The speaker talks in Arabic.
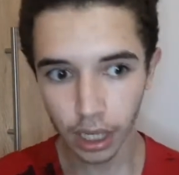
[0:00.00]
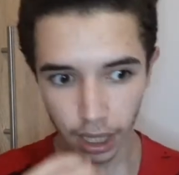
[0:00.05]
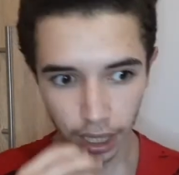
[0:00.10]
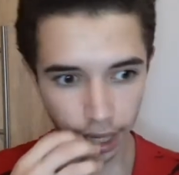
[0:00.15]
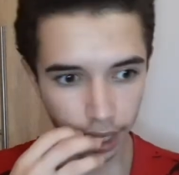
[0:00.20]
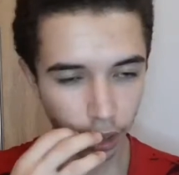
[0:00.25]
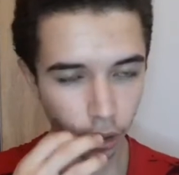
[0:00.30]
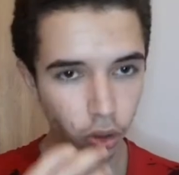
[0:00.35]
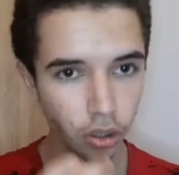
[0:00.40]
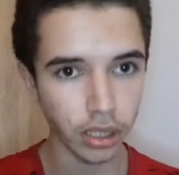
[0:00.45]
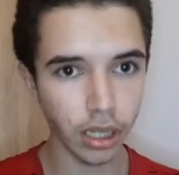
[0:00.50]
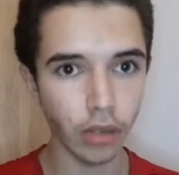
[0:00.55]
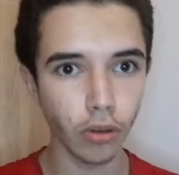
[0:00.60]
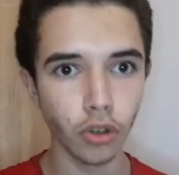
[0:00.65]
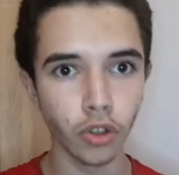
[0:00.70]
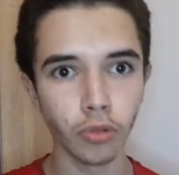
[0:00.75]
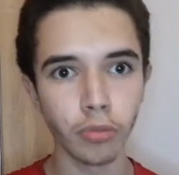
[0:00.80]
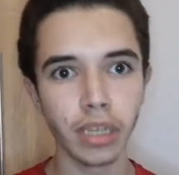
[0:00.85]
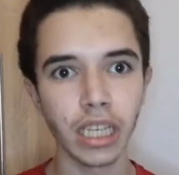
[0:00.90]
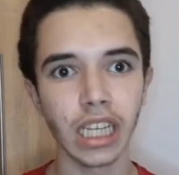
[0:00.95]
كالقدرة
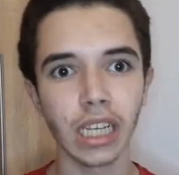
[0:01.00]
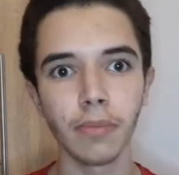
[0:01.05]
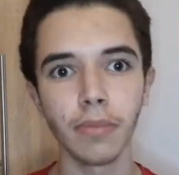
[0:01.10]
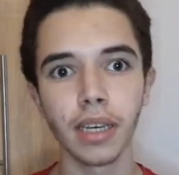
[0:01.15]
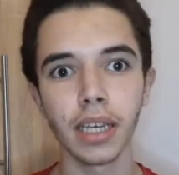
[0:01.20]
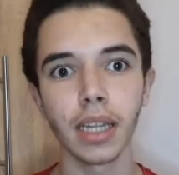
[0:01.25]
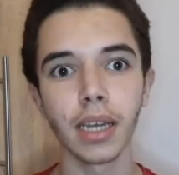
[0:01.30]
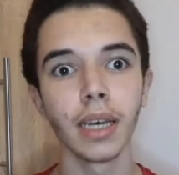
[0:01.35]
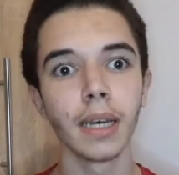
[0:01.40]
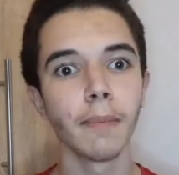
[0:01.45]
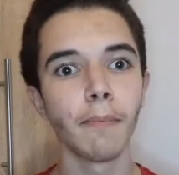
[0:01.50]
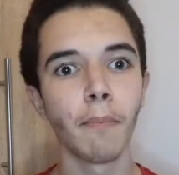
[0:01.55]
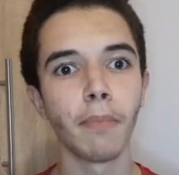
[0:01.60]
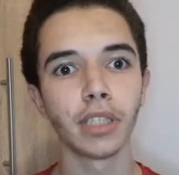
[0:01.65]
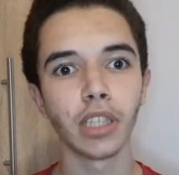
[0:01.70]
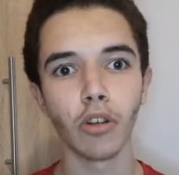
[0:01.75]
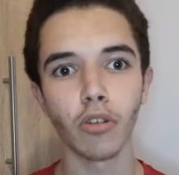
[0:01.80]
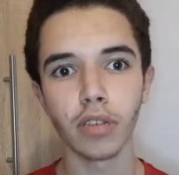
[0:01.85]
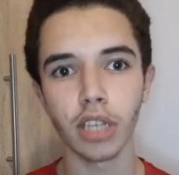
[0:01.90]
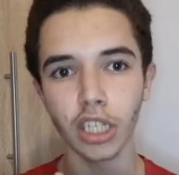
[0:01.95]
الهجومية الكبيرة
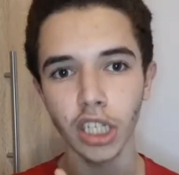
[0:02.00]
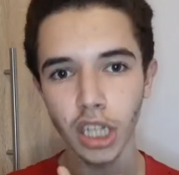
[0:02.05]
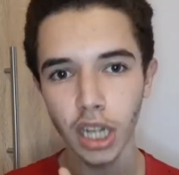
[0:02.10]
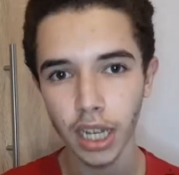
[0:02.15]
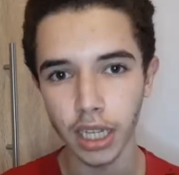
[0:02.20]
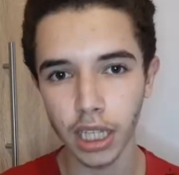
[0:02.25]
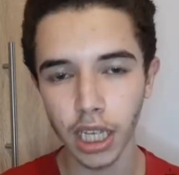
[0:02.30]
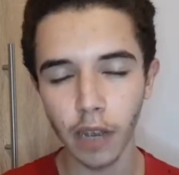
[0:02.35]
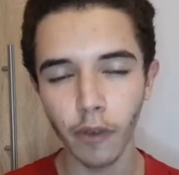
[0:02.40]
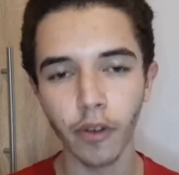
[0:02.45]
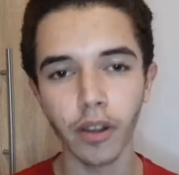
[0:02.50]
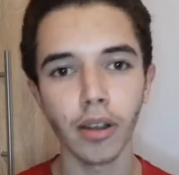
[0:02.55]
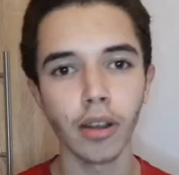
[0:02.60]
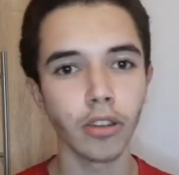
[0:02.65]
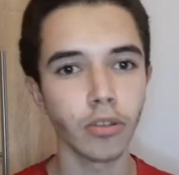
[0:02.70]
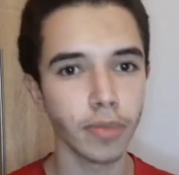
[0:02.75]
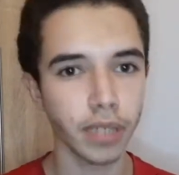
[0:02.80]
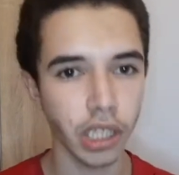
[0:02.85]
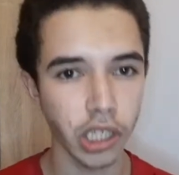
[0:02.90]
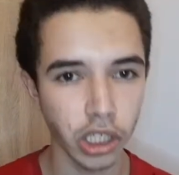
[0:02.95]
عشان يسجل اهداف انه
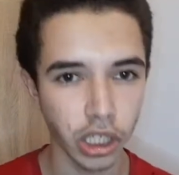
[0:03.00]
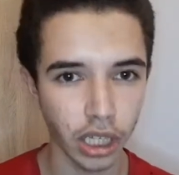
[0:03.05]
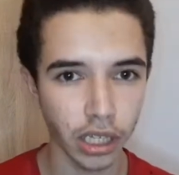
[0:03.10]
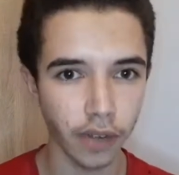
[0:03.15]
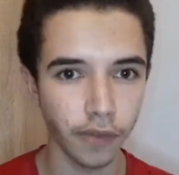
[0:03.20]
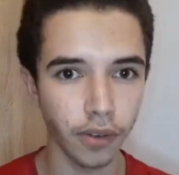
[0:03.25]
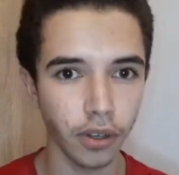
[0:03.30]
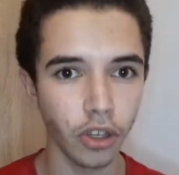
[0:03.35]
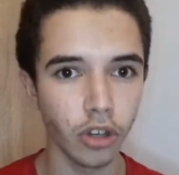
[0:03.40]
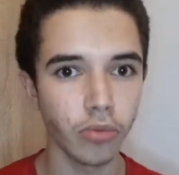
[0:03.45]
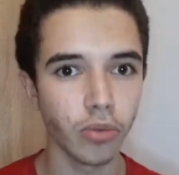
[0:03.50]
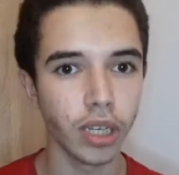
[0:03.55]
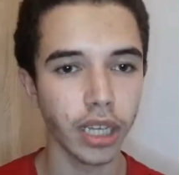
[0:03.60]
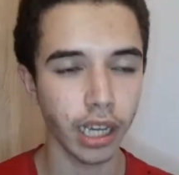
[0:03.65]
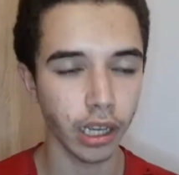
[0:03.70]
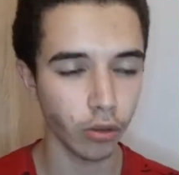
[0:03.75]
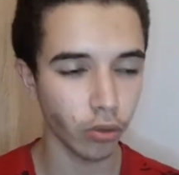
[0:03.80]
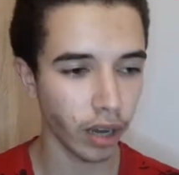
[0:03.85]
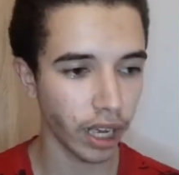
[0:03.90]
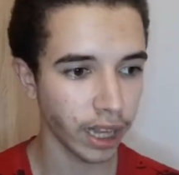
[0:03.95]
ما سجلش هدف في اليوم
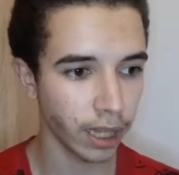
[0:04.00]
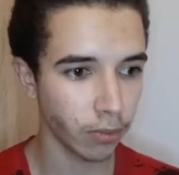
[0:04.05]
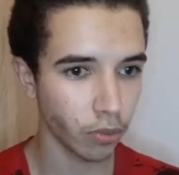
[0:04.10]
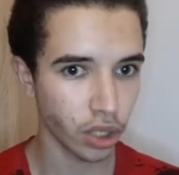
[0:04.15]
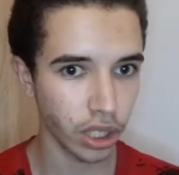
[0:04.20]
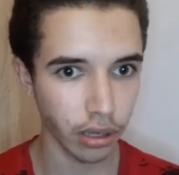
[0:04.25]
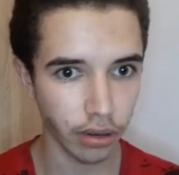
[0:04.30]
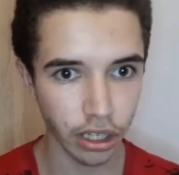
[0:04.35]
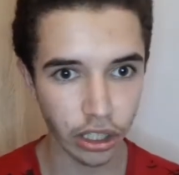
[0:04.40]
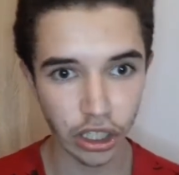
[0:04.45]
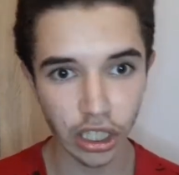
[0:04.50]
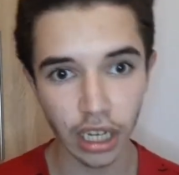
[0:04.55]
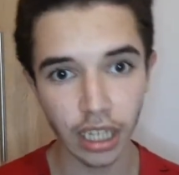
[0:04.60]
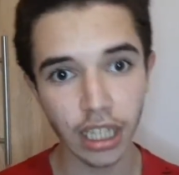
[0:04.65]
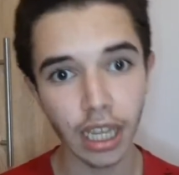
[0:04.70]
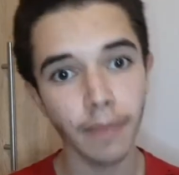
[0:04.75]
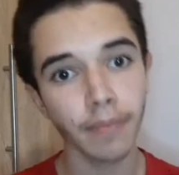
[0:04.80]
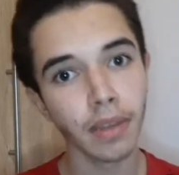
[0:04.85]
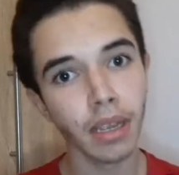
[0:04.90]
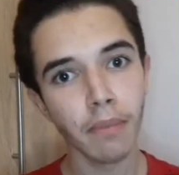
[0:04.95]
ولكنه قدم مستويات
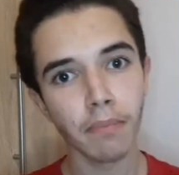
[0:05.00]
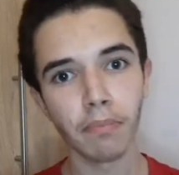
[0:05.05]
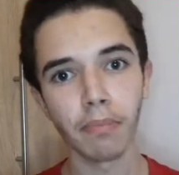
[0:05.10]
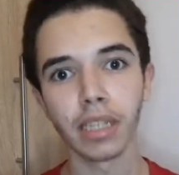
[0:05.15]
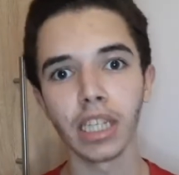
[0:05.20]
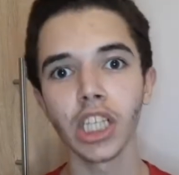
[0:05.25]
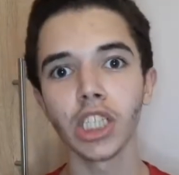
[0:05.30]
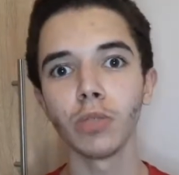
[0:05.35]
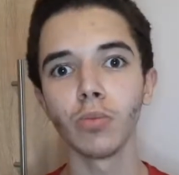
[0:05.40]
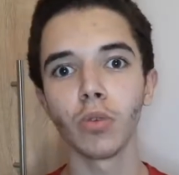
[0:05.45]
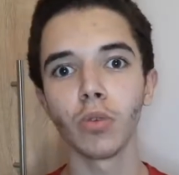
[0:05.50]
جيده ما نجم